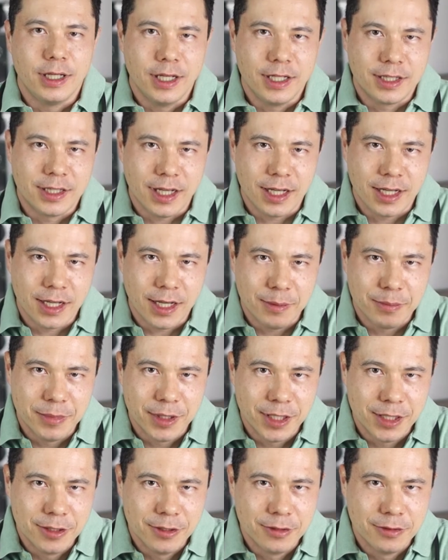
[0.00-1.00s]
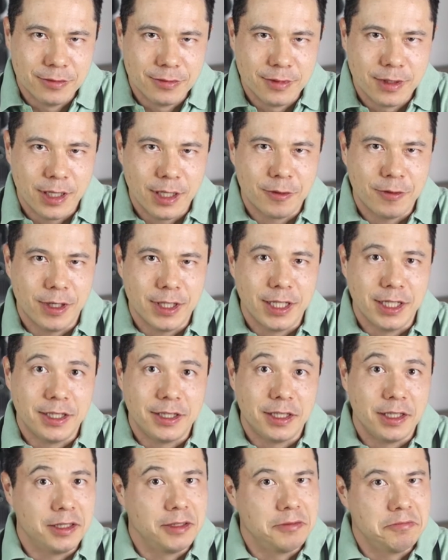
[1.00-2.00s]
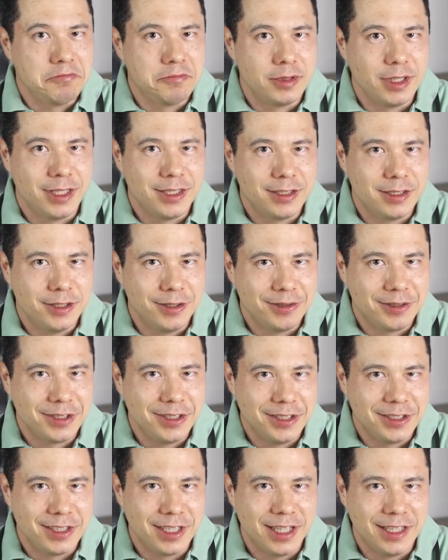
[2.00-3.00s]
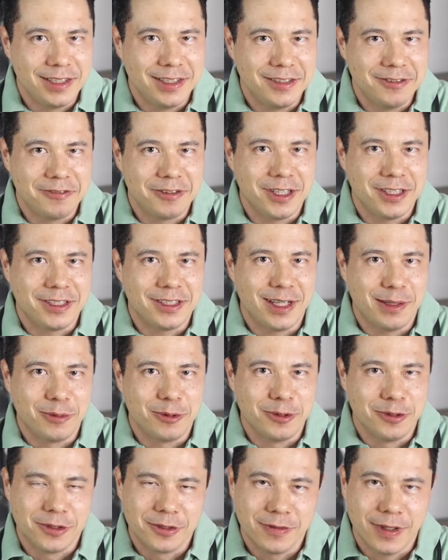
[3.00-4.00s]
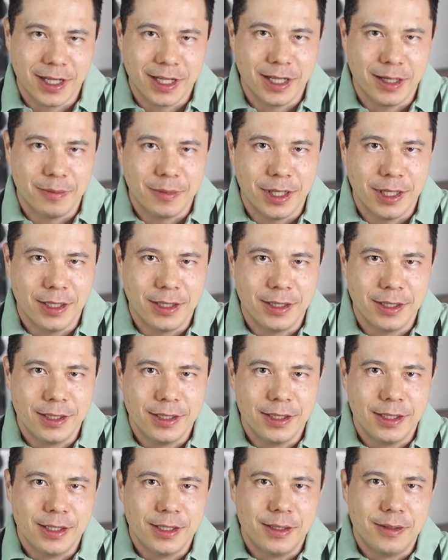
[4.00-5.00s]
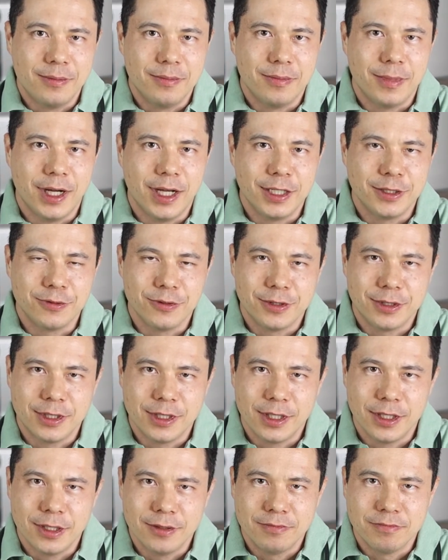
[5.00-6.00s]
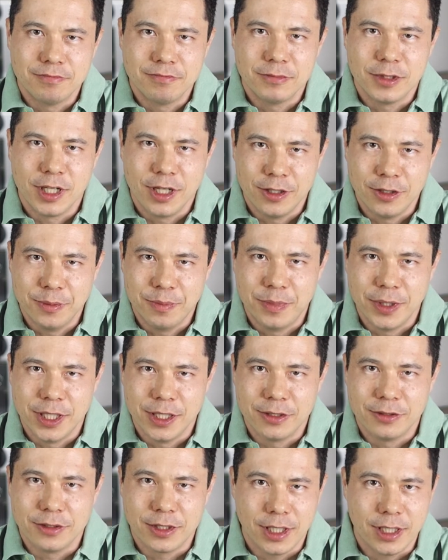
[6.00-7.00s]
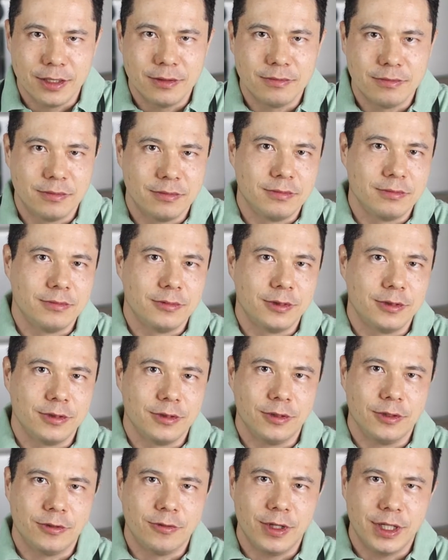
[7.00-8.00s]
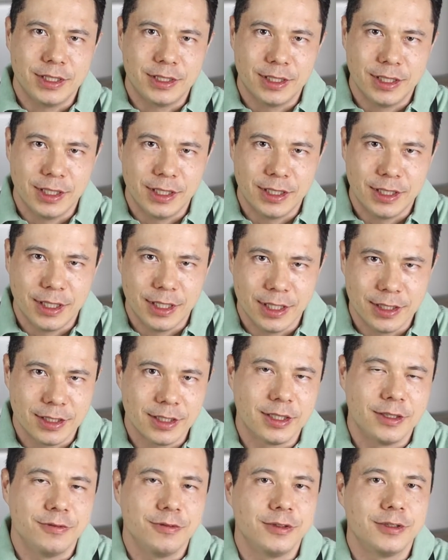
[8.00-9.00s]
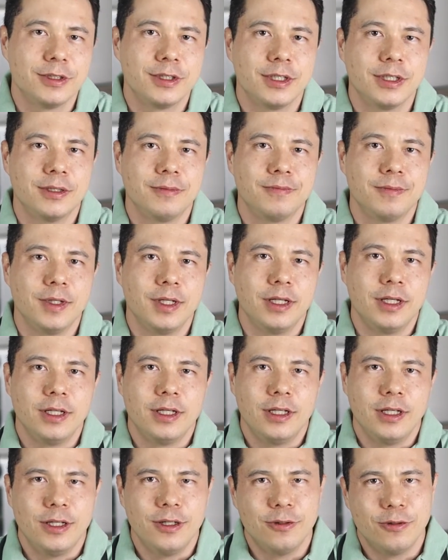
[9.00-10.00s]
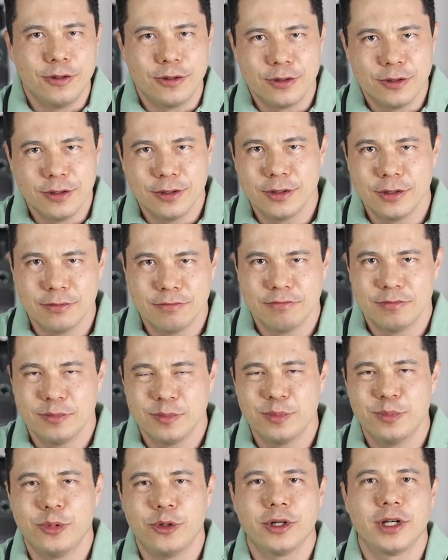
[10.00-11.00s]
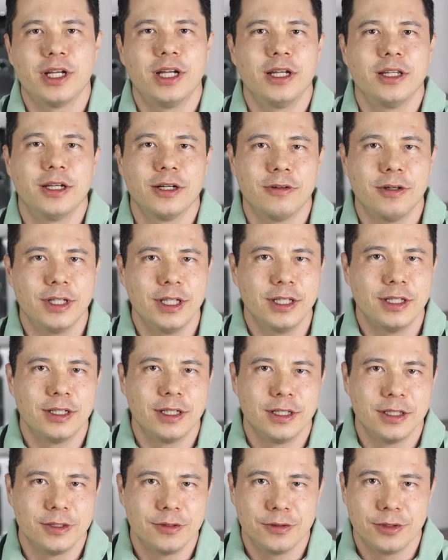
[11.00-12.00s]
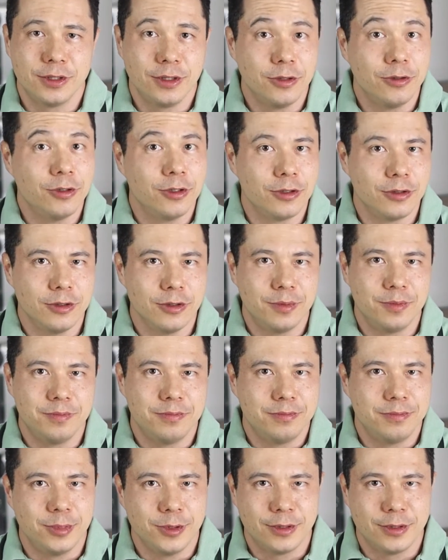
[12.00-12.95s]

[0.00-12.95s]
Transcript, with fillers: E aí, tá acabando a quarentena, né? Se Deus quiser, né? Nunca sabe quando isso vai acabar. Mas você ganhou peso, né? Ou quase certeza que você engordou um pouquinho na quarentena. Se você não engordou,